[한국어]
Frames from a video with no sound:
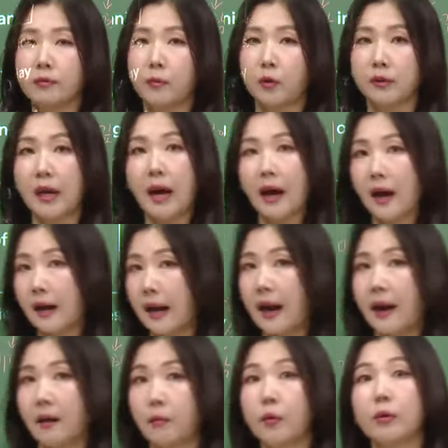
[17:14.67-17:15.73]
뭐
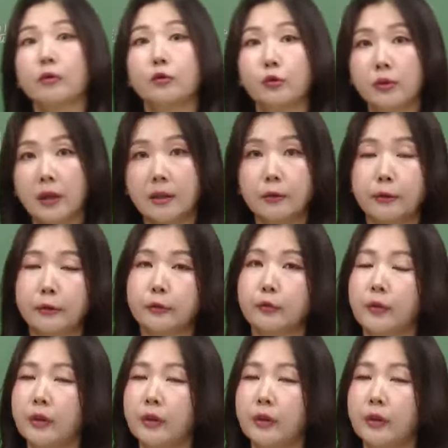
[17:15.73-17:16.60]
사랑, 뭐 이런 주제가 될 수도